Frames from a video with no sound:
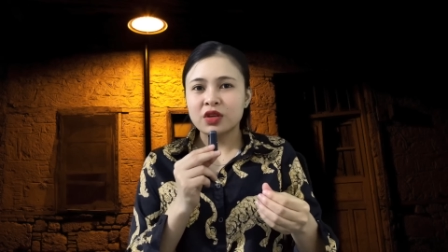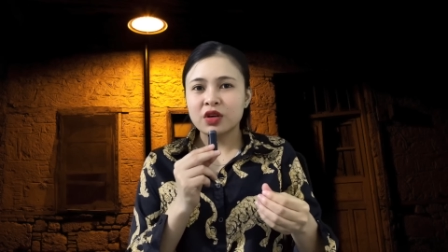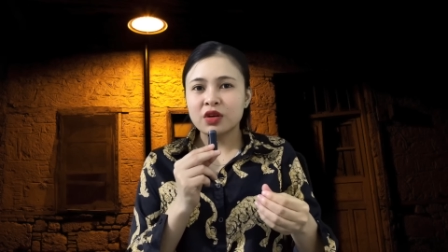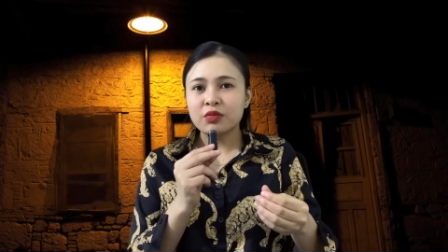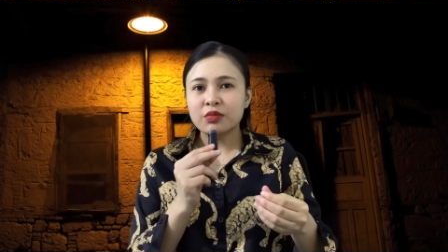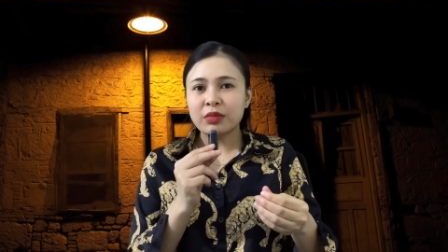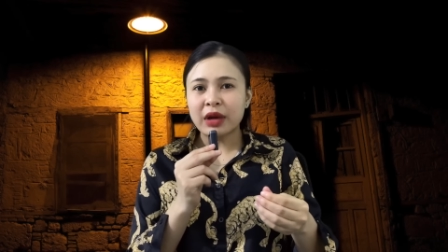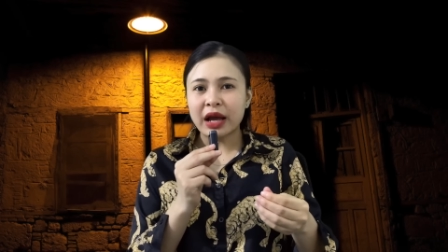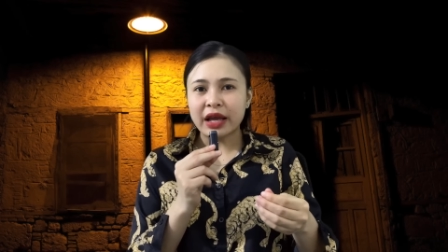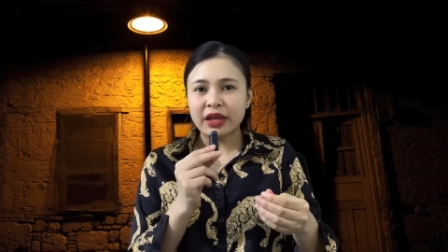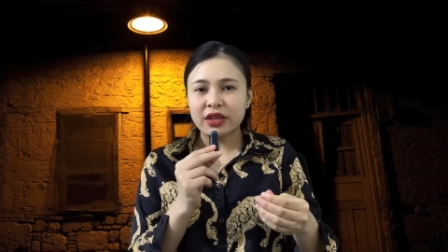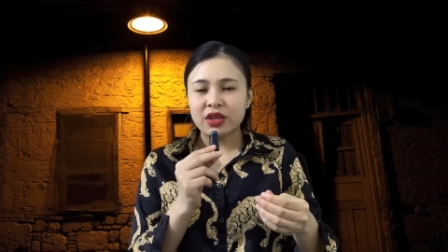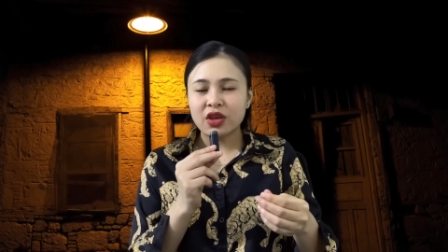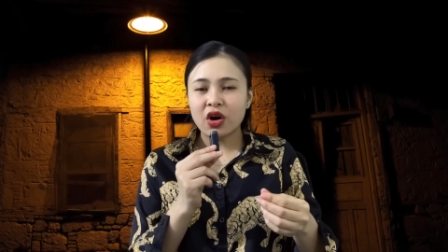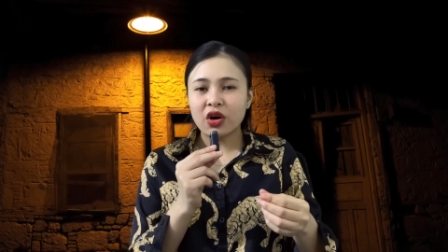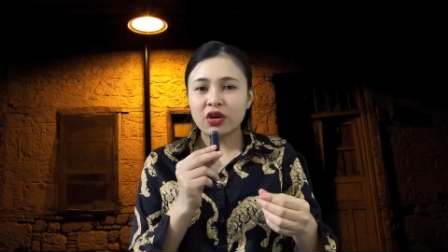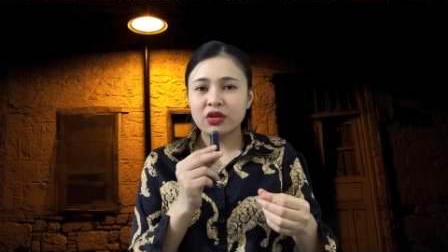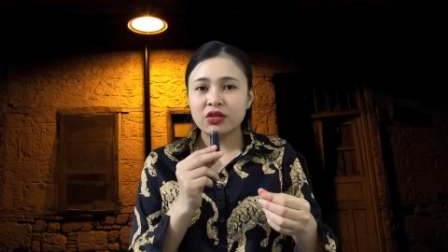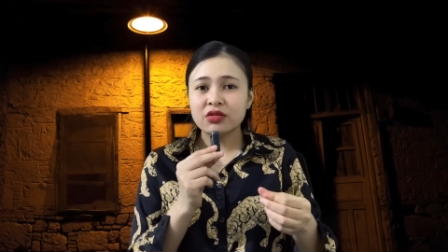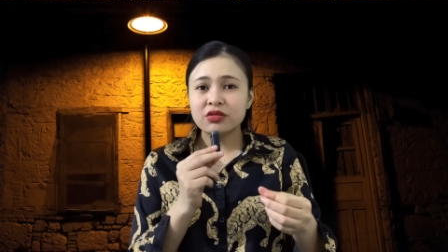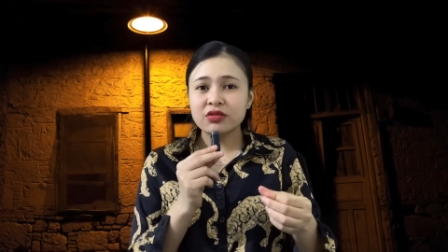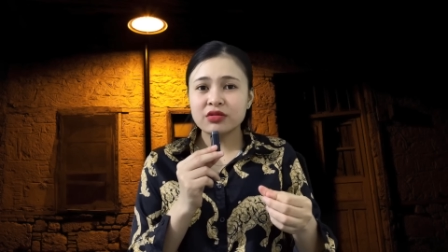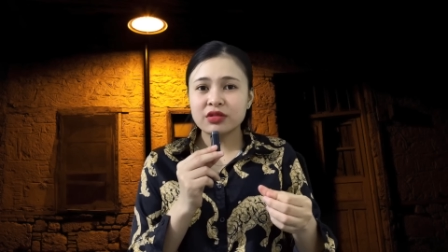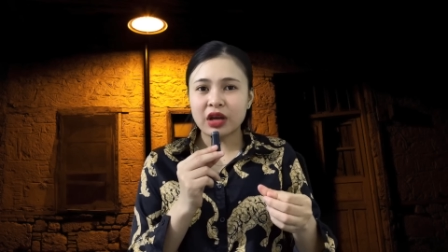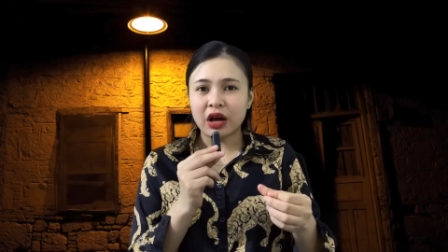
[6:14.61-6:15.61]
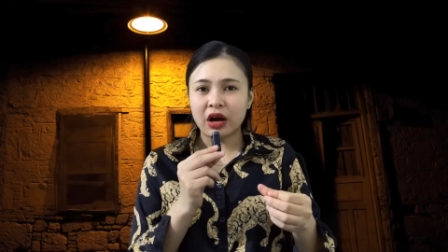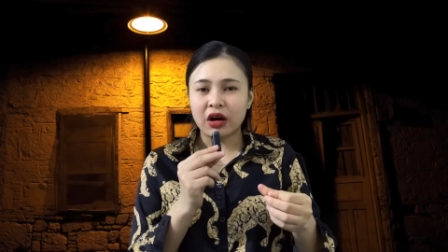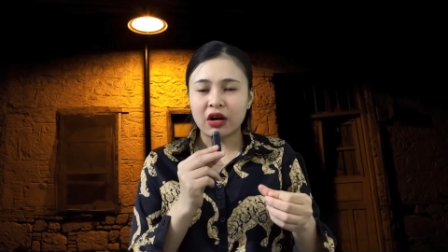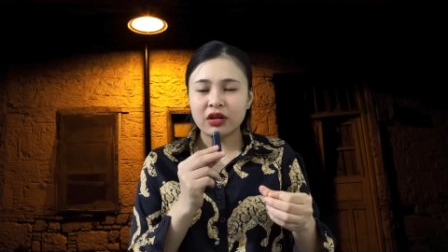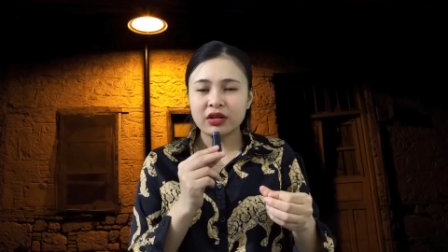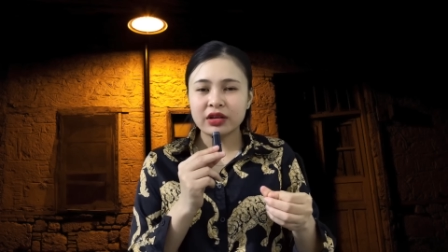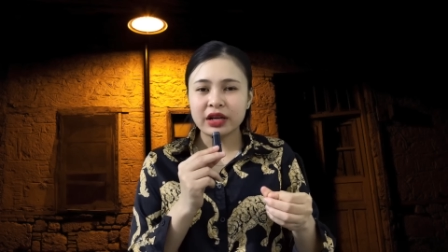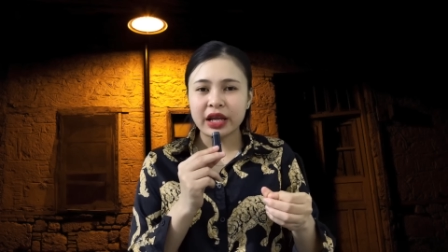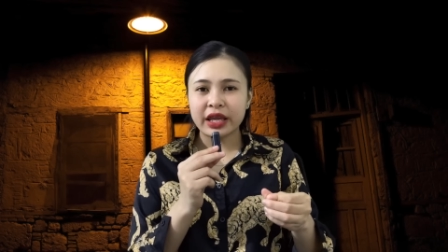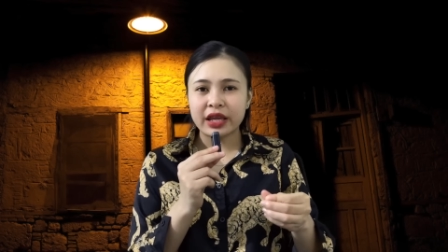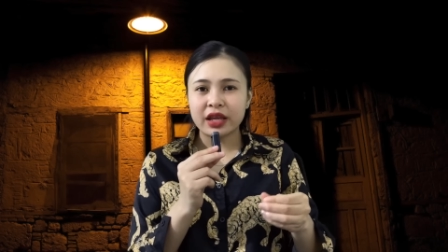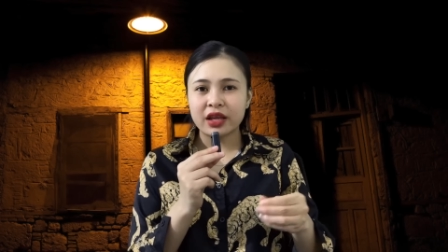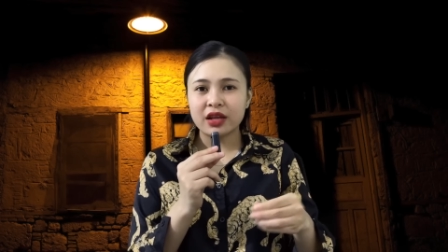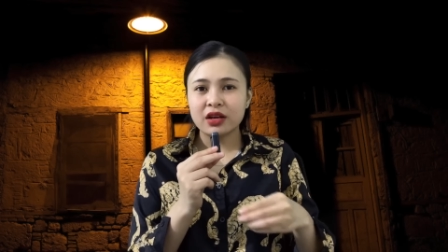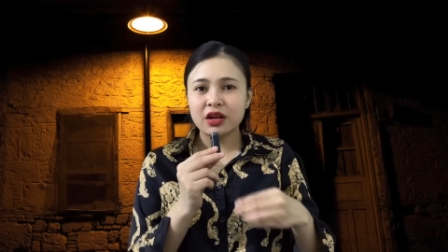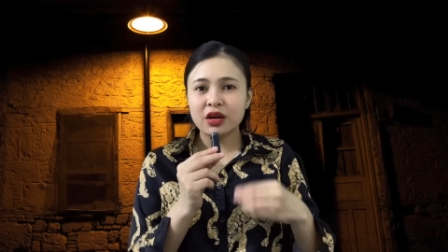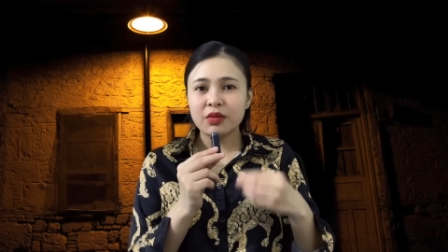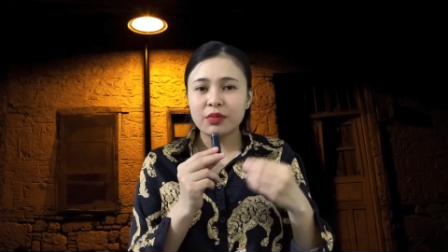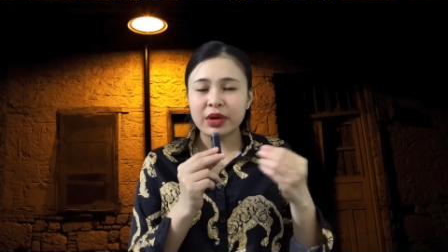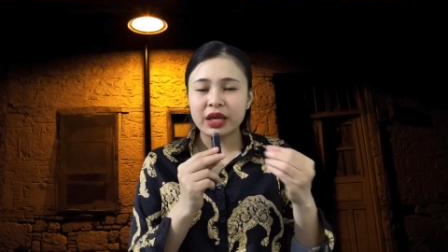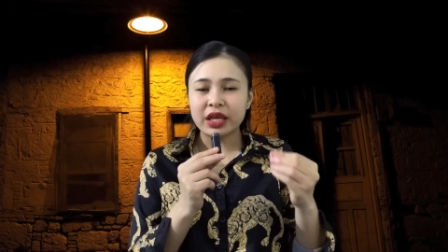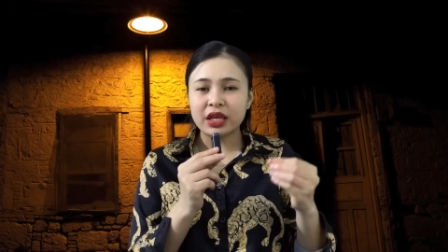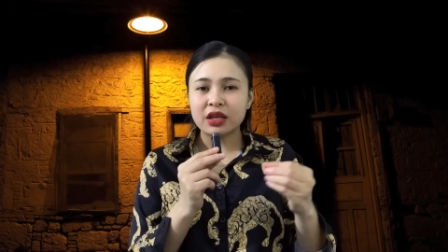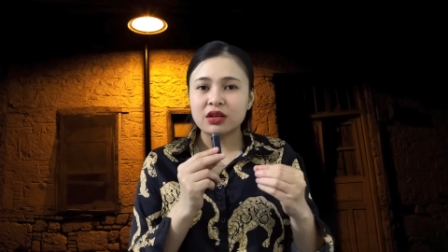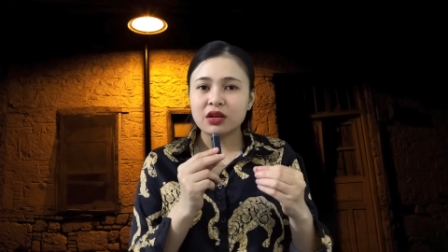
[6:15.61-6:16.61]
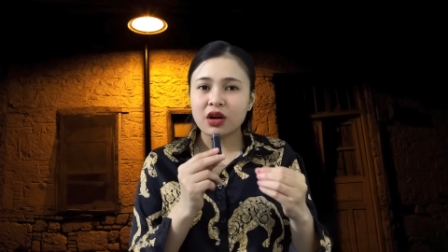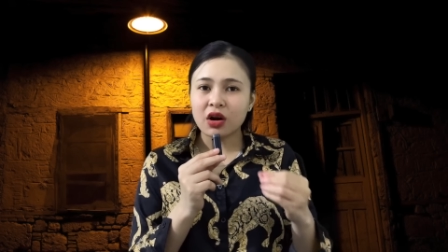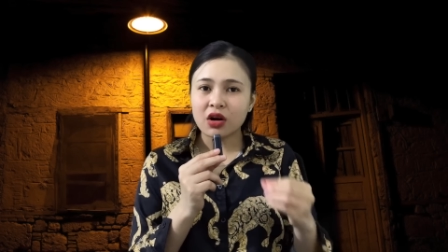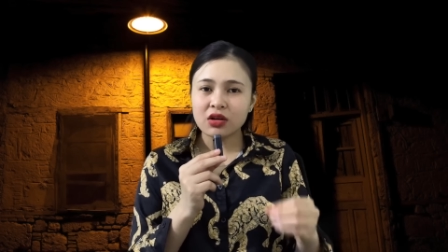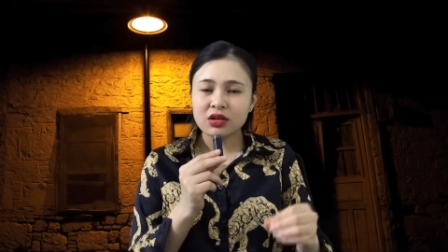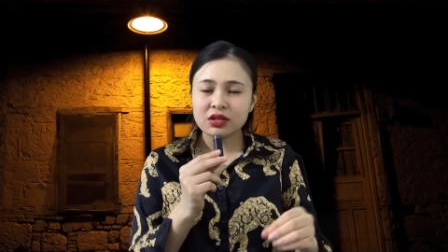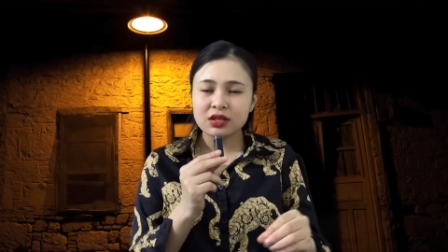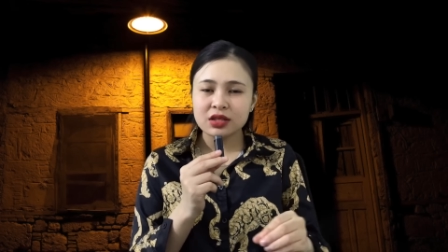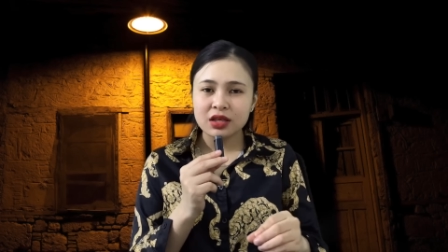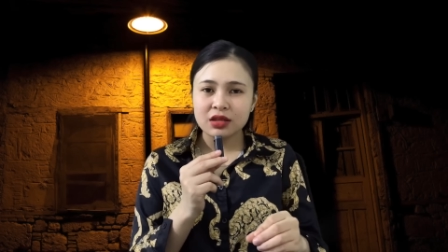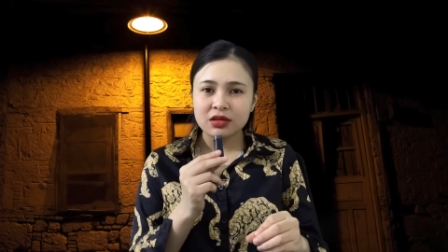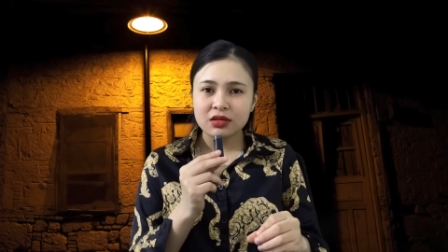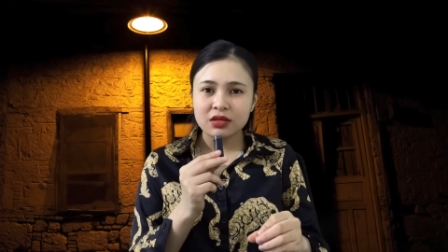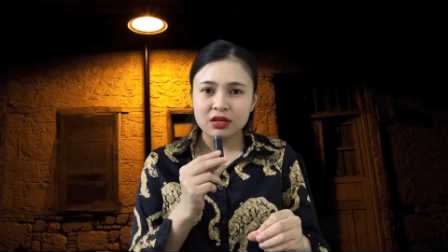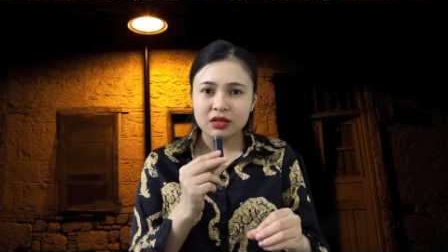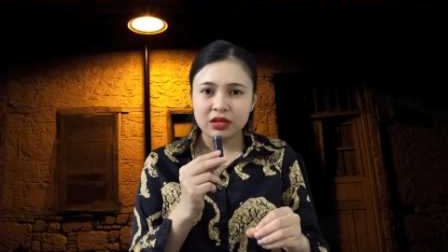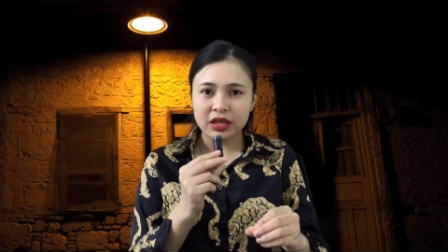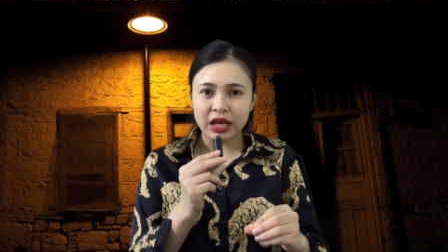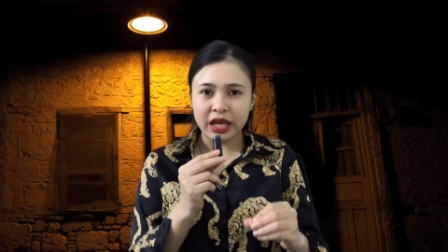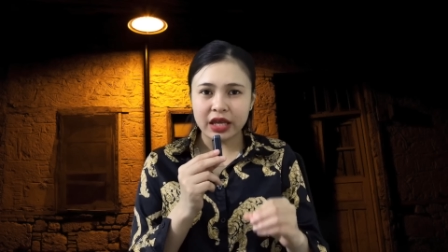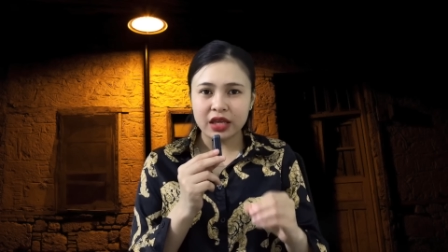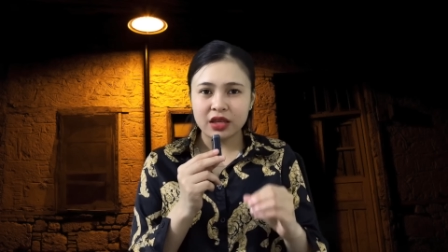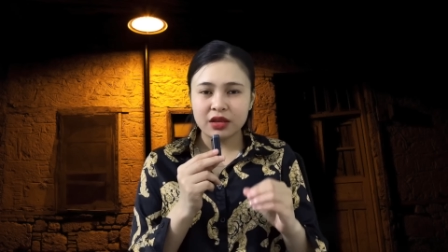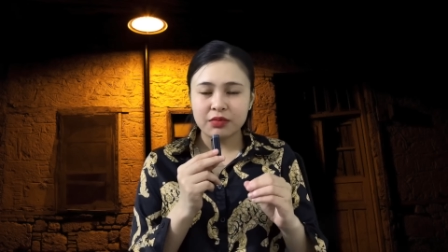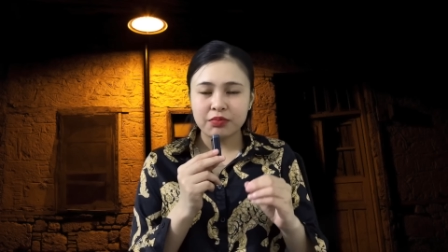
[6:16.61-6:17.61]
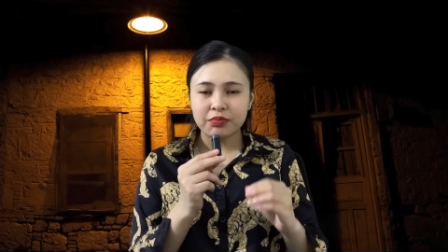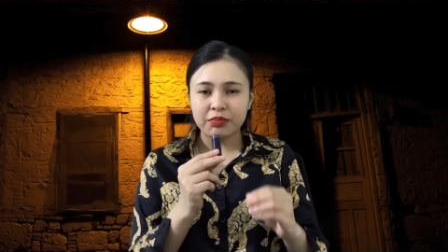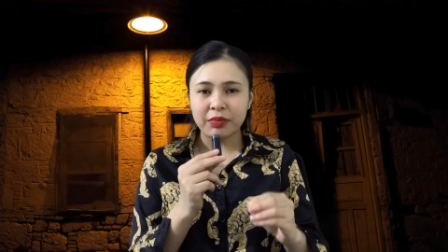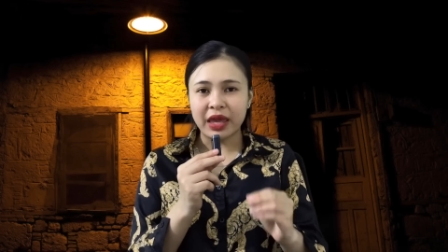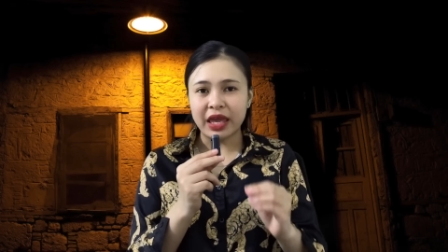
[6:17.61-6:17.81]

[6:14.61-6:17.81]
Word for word: Nhưng mà do đứa nhỏ này nó bị khó sinh như vậy,